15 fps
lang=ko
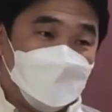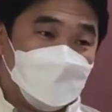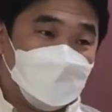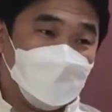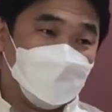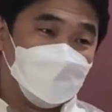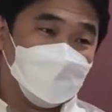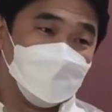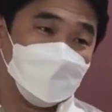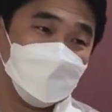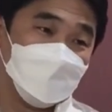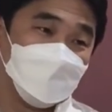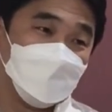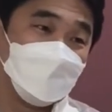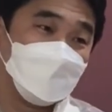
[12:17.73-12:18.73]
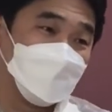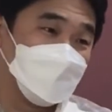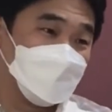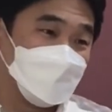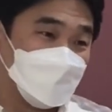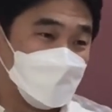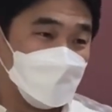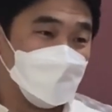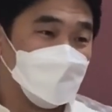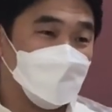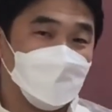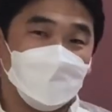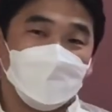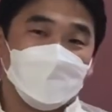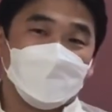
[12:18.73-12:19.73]
자기들 그 성당 짓고
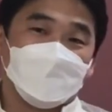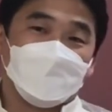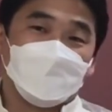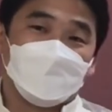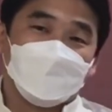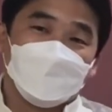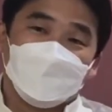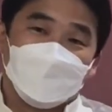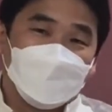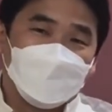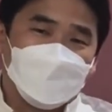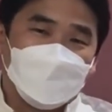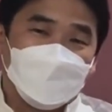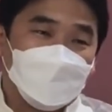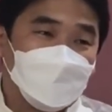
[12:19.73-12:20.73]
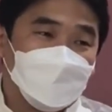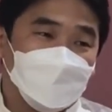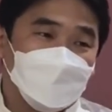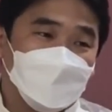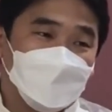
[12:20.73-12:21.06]
이러려고 하는 그런 말도 안 되는